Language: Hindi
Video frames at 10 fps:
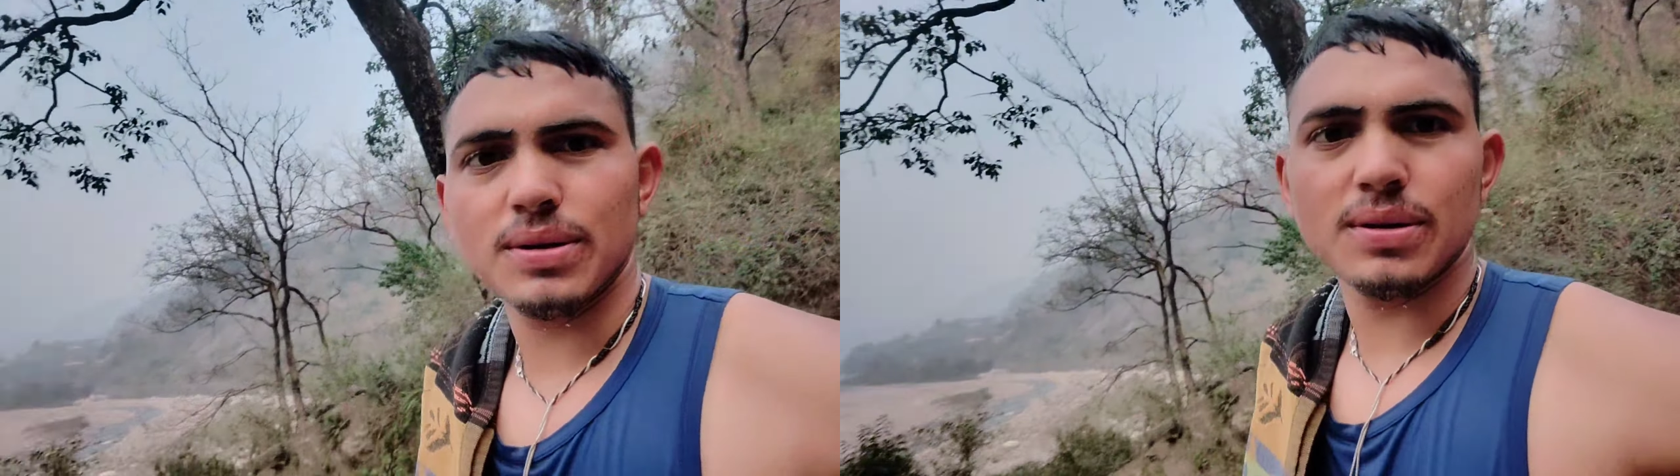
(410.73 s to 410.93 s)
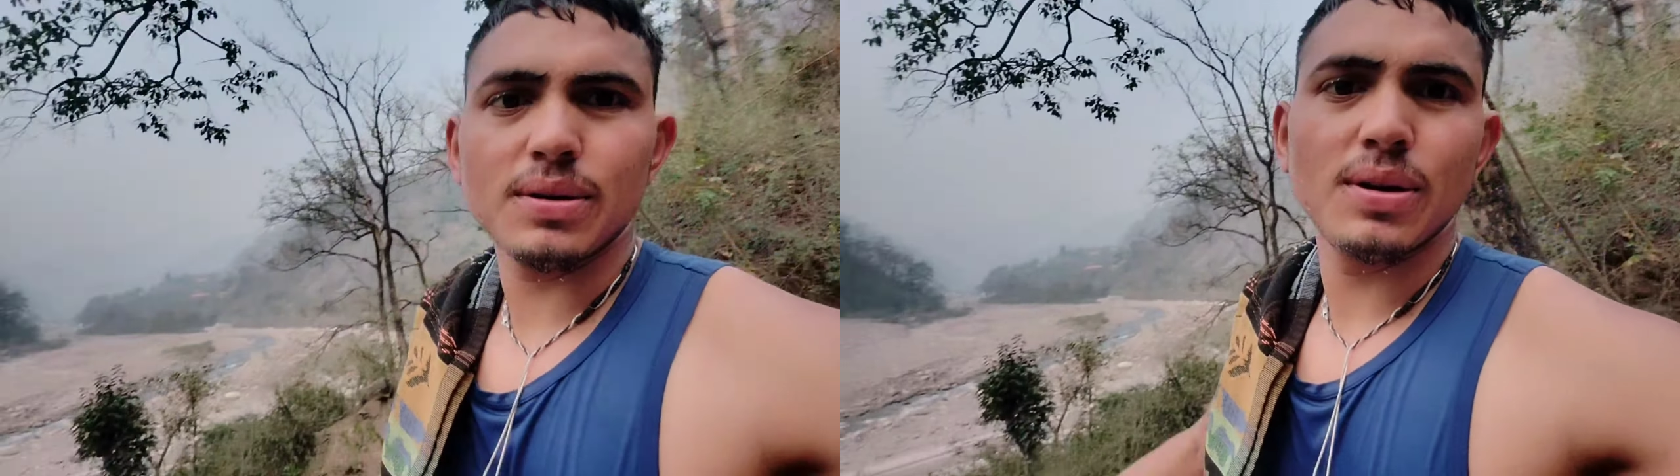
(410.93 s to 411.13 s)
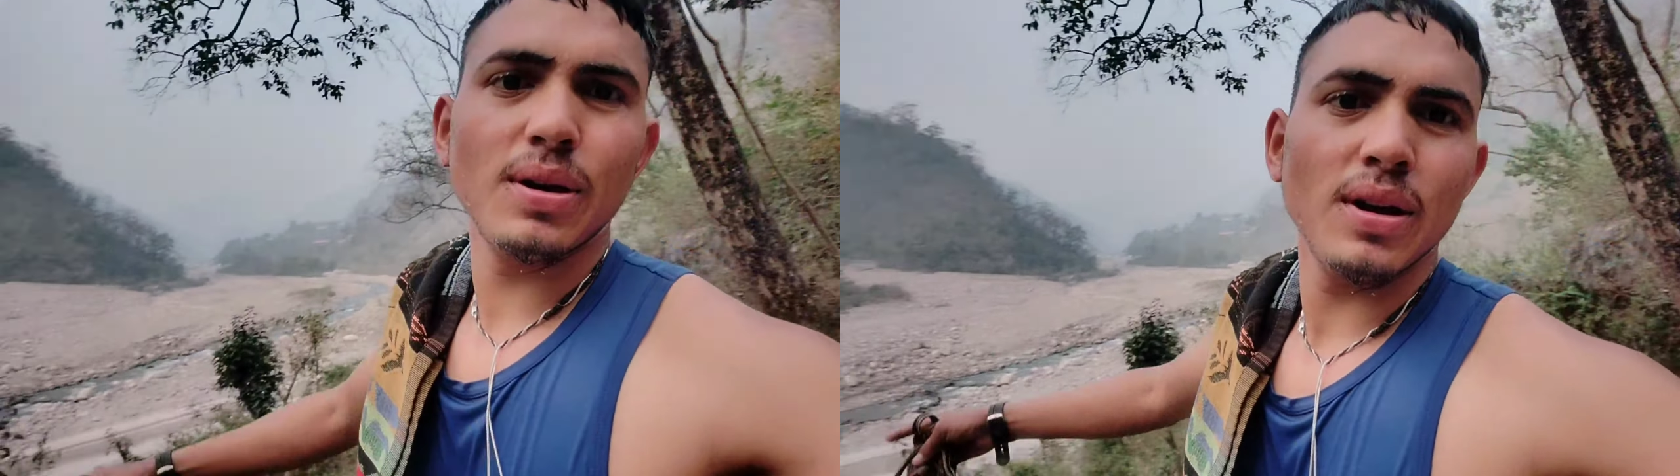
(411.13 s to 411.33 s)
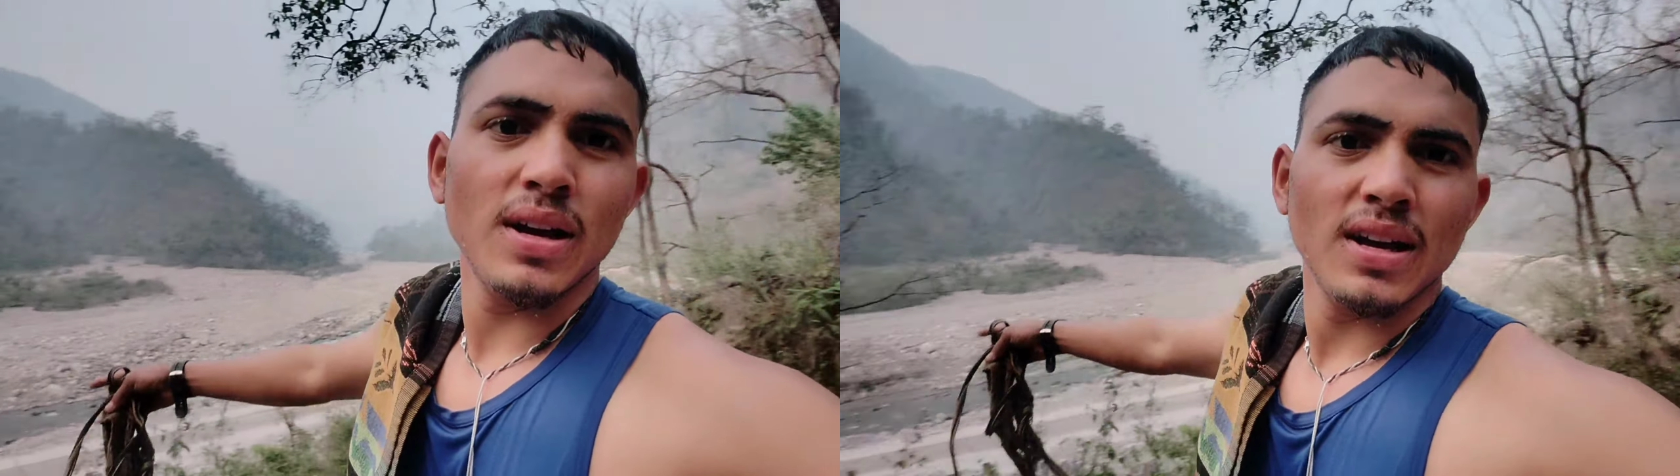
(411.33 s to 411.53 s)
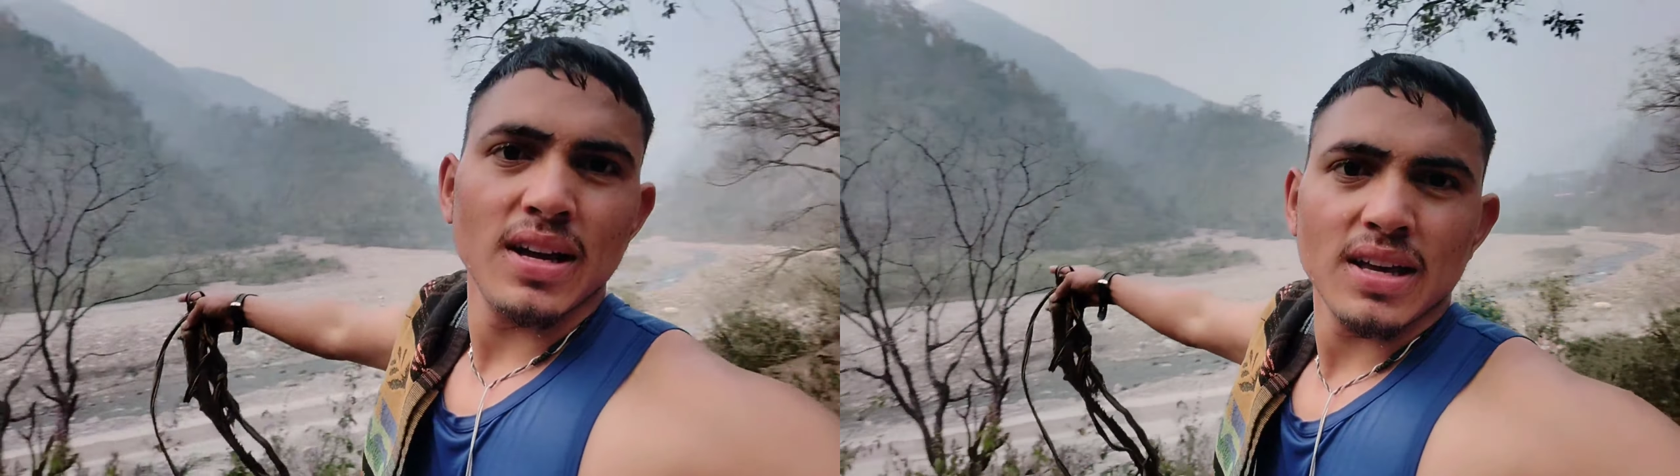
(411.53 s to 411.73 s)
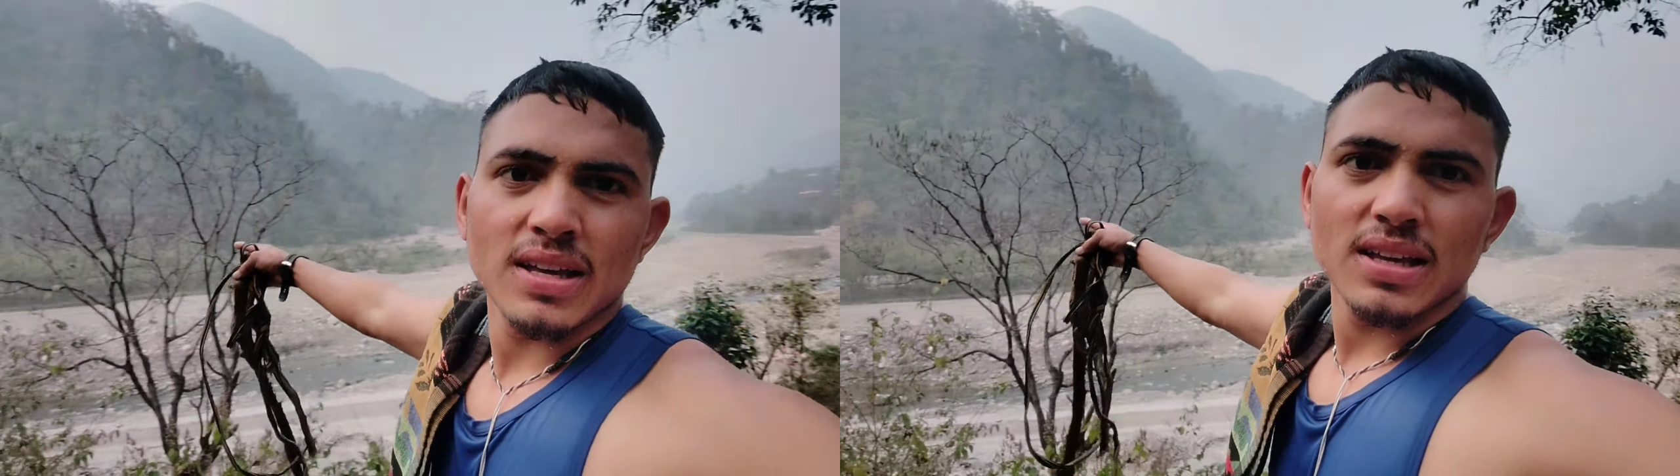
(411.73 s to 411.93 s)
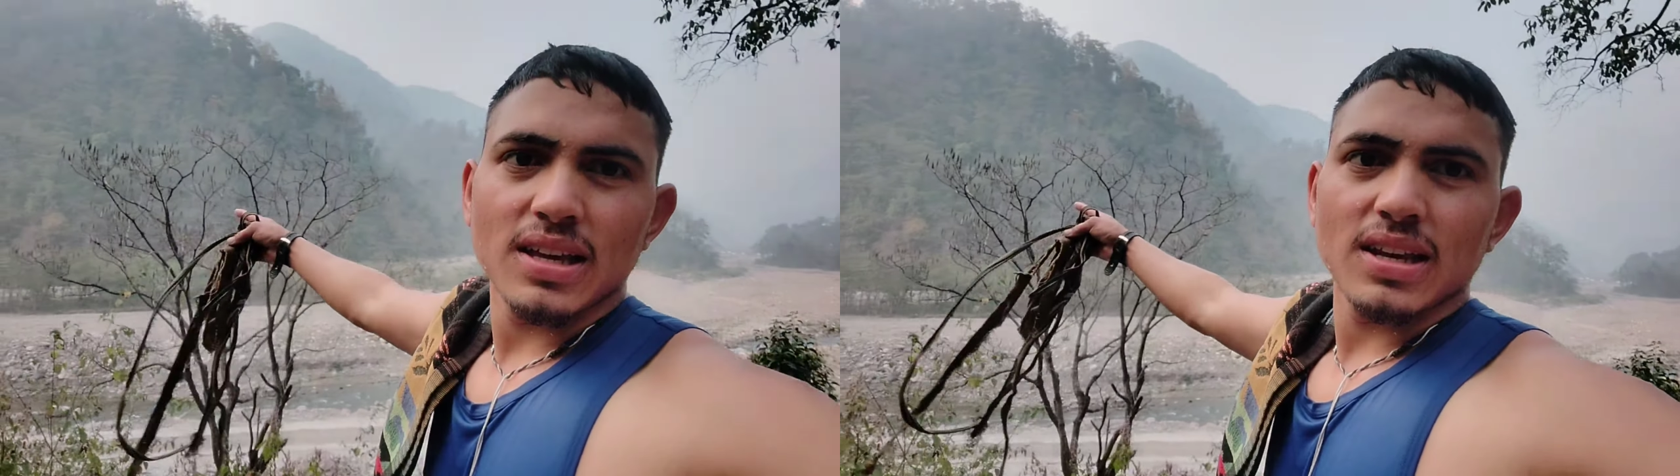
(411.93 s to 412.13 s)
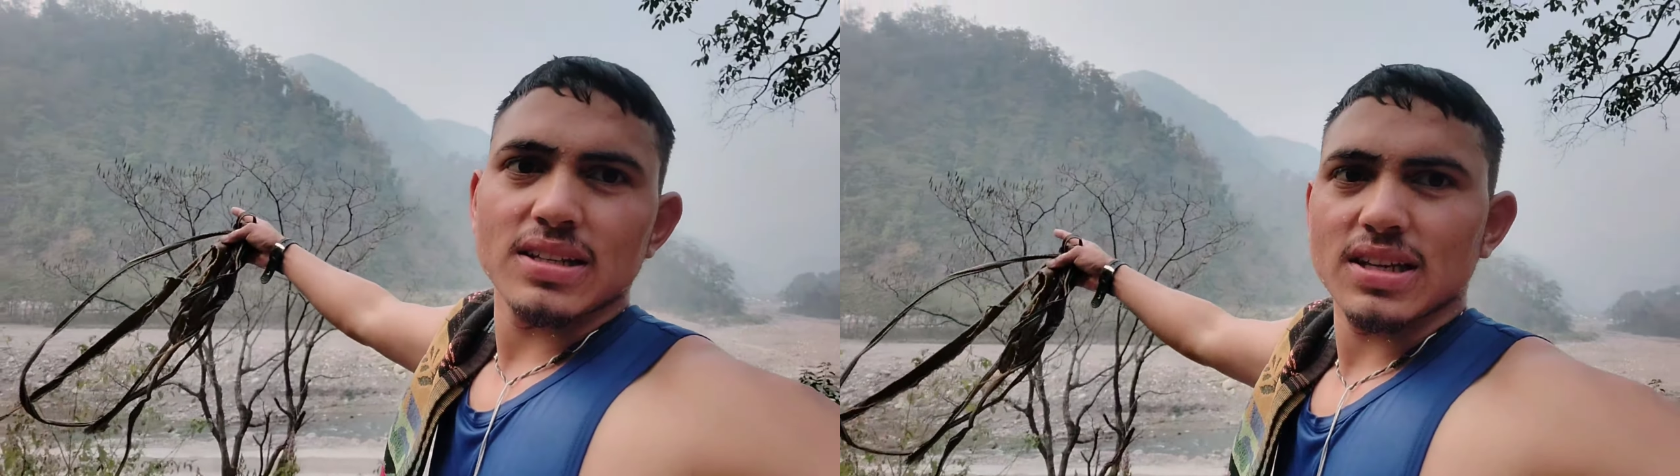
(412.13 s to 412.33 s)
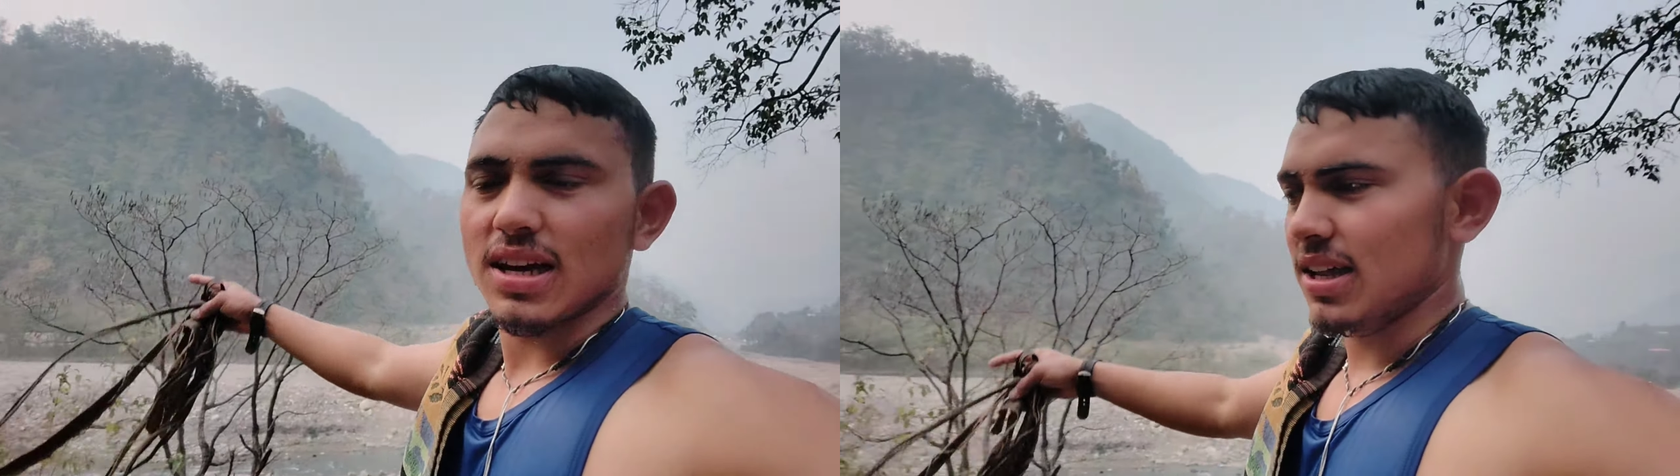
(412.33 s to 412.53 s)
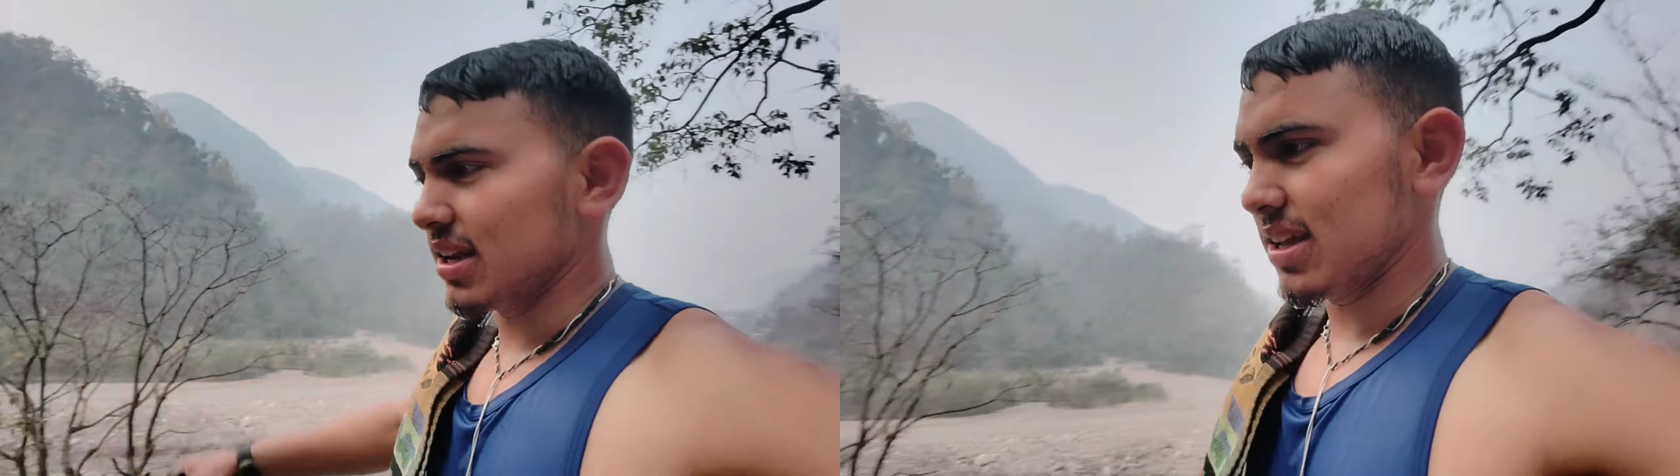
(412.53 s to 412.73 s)
हो ये
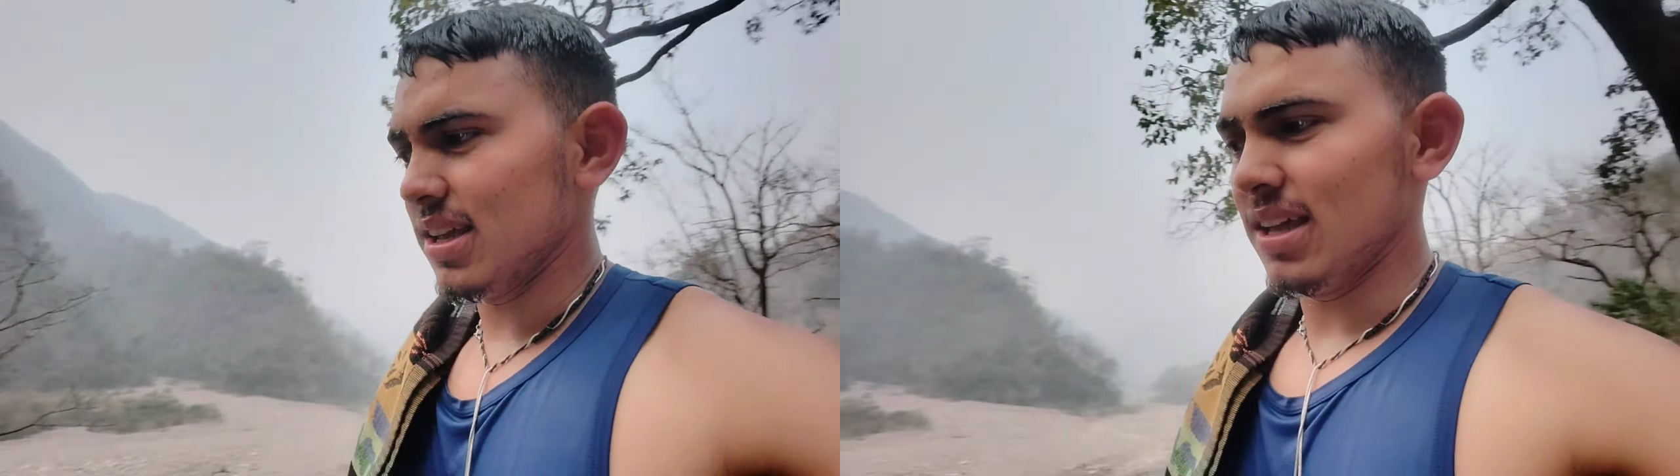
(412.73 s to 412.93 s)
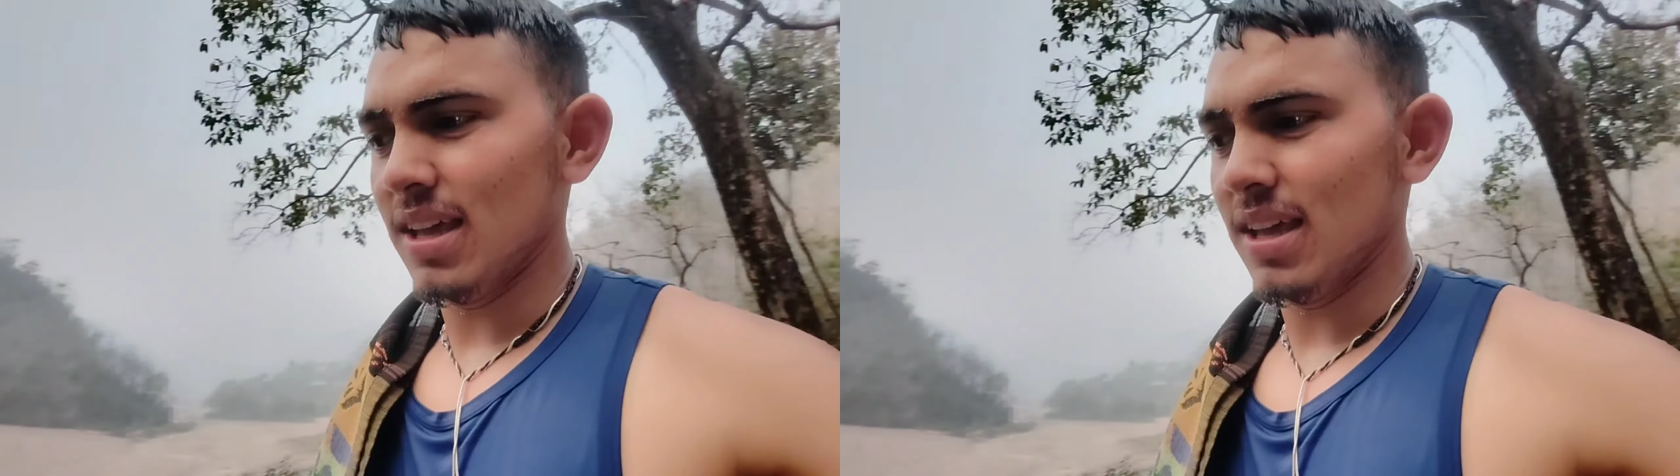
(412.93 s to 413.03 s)
नज़ारे